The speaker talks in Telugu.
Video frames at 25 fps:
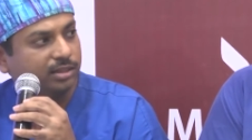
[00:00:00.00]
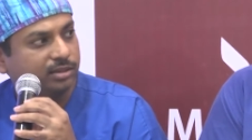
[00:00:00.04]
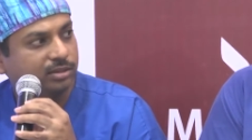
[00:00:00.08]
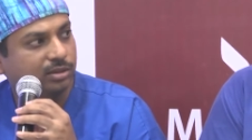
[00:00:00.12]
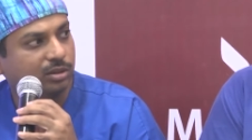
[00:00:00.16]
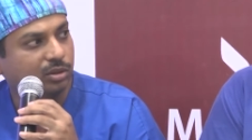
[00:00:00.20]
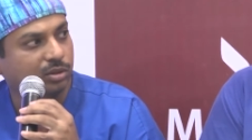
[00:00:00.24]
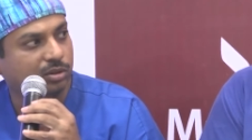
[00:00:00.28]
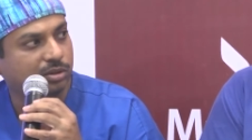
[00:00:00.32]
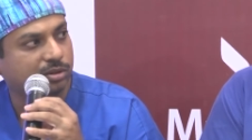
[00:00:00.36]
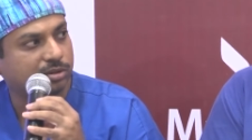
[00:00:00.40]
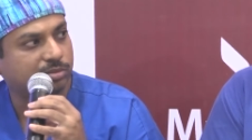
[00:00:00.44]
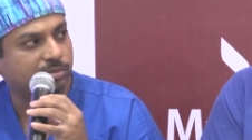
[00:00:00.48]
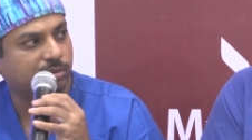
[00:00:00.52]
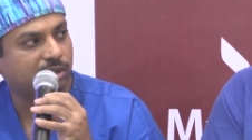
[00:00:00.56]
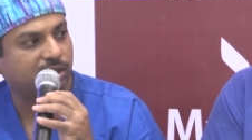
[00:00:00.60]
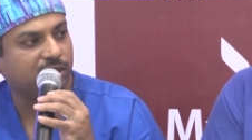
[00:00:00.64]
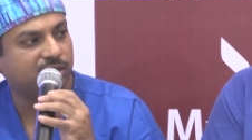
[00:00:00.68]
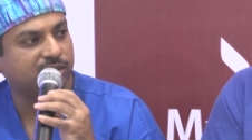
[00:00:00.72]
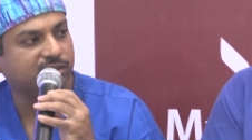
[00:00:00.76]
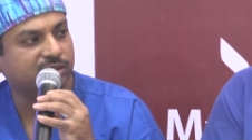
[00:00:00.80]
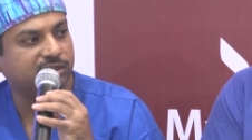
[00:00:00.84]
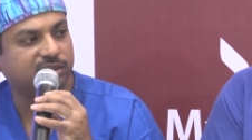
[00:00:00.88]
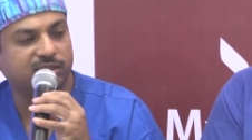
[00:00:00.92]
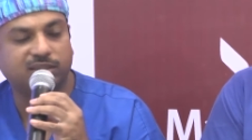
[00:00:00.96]
స్లో
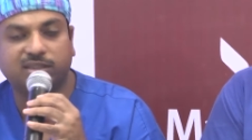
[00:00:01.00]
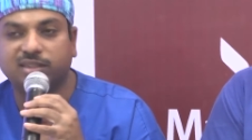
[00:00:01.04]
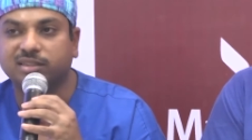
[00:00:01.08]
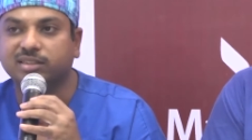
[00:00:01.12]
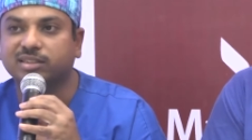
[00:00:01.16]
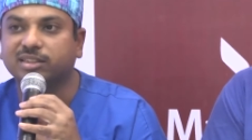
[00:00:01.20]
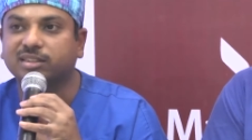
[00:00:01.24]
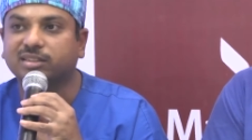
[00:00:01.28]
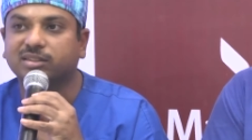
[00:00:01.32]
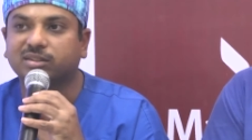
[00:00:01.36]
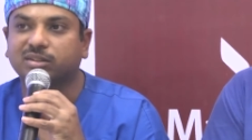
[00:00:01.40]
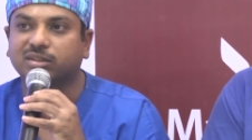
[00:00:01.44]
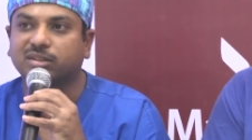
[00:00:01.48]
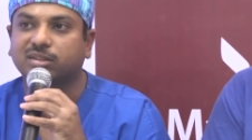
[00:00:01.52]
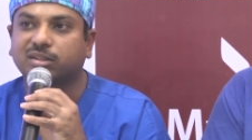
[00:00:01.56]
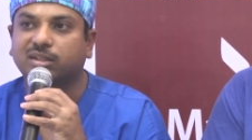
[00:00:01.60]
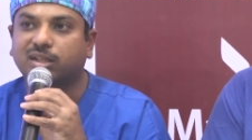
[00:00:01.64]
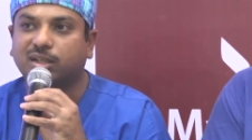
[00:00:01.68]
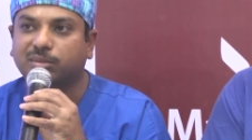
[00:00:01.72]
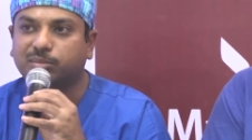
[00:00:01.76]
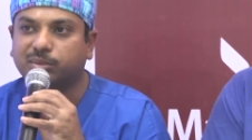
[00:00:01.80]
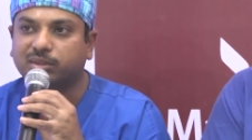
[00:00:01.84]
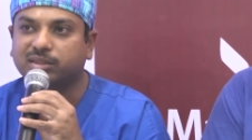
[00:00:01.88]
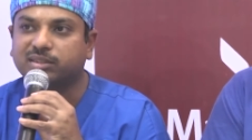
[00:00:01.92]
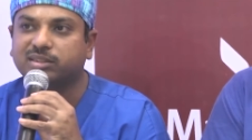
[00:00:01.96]
స్మాల్ ఇన్సిషన్ చేస్తున్నారు
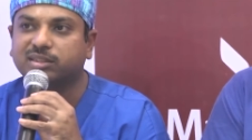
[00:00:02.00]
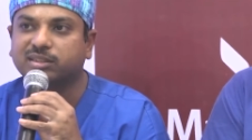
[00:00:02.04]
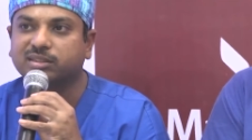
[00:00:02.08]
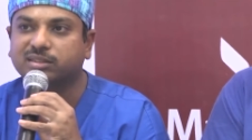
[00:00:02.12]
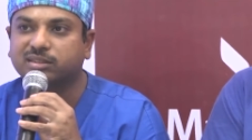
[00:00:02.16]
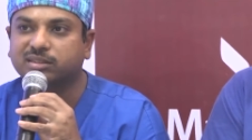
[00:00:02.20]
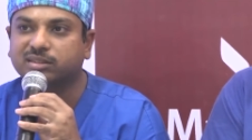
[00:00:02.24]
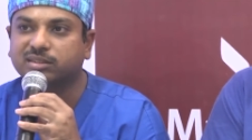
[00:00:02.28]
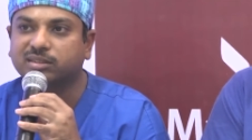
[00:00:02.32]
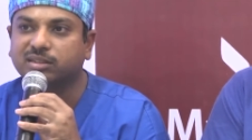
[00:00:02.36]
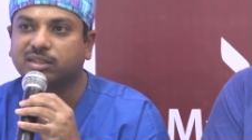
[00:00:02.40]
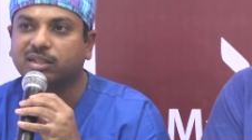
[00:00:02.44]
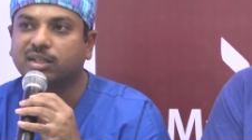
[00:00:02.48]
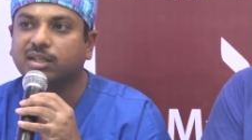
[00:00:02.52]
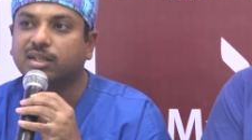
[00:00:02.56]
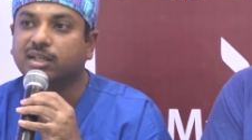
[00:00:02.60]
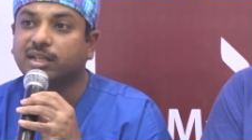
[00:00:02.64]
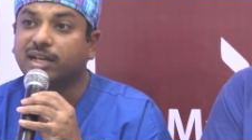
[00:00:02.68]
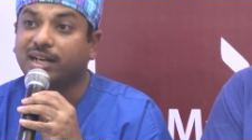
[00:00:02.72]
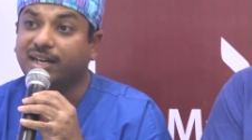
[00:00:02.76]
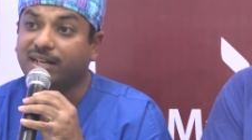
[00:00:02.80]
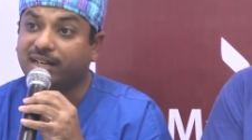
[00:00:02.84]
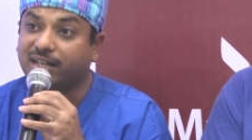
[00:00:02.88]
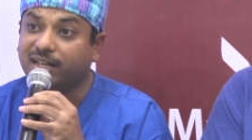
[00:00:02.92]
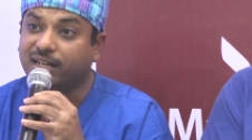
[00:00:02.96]
ఆపరేషన్స్
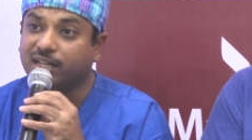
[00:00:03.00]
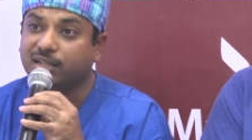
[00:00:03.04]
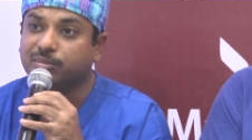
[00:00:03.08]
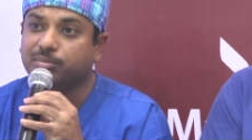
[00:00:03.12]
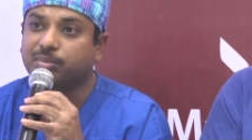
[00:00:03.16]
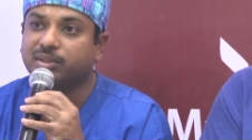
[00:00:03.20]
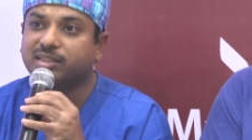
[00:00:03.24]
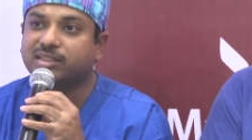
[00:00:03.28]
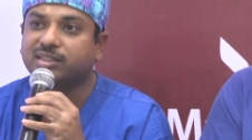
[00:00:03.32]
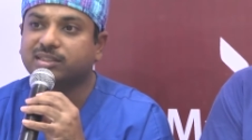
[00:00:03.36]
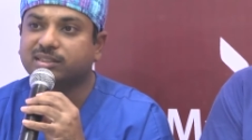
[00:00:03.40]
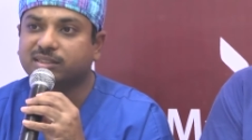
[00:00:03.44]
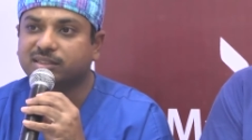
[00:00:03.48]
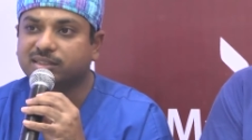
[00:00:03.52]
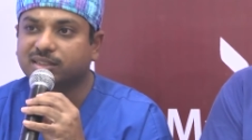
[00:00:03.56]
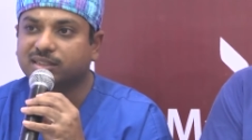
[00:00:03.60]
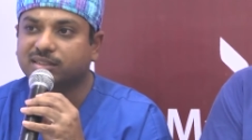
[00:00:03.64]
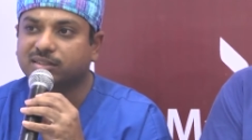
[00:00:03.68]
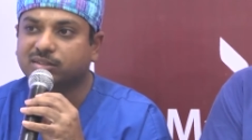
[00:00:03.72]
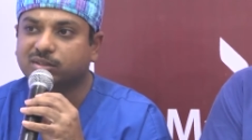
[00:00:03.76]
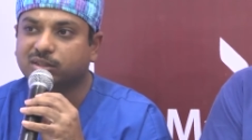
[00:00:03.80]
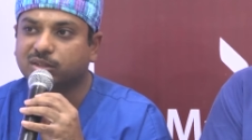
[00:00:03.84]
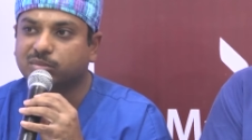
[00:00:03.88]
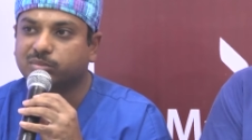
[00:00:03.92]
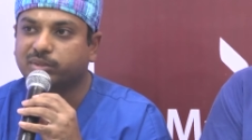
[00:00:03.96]
ఎల్డర్లీ పేషెంట్స్
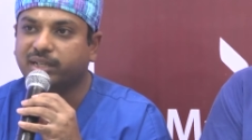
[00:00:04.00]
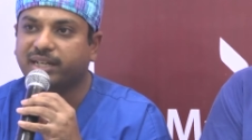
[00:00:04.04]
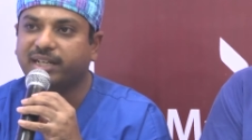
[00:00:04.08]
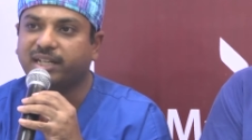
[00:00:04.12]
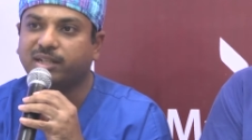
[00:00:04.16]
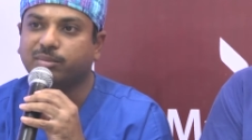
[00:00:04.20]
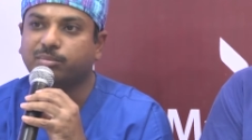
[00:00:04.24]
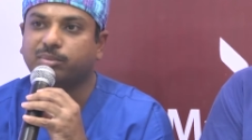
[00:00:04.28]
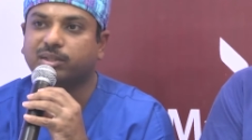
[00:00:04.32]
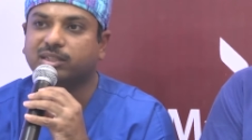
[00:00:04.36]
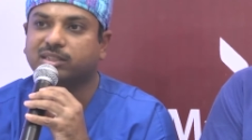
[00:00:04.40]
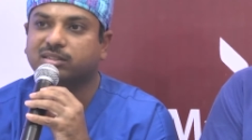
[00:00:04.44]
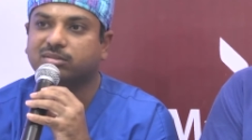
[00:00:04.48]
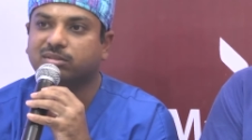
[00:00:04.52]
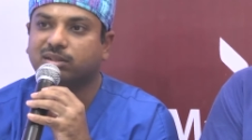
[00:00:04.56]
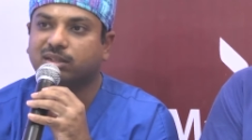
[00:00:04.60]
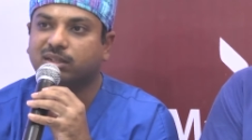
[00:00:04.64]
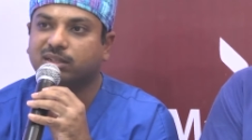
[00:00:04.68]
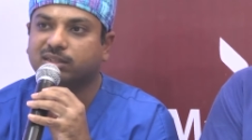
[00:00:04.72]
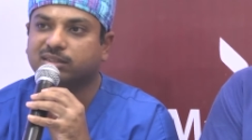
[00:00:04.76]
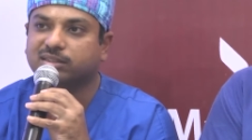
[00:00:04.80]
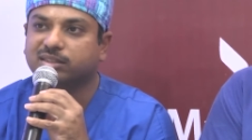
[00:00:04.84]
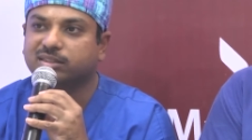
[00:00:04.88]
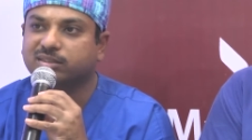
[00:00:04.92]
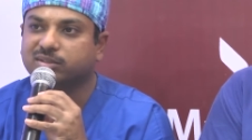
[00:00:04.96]
చేస్తున్నాం ఎయిటీ ప్లస్
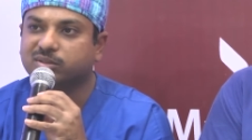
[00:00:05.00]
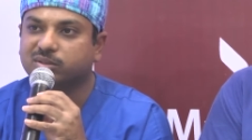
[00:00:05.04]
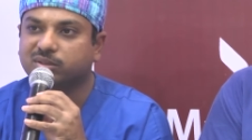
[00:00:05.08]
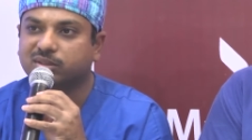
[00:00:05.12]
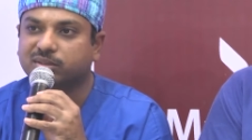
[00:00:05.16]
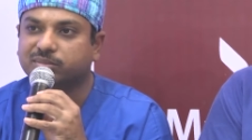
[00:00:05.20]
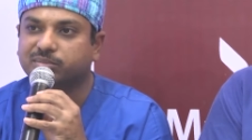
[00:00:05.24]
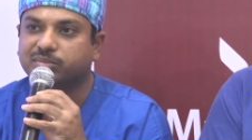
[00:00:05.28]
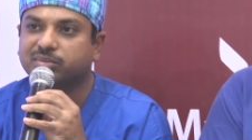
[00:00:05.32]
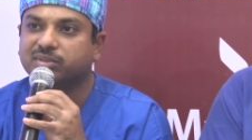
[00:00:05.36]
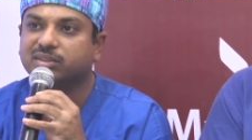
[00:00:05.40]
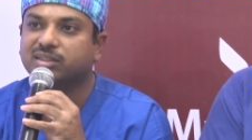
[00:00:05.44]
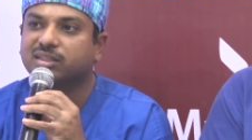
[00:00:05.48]
వాళ్ళకి చేస్తున్నాం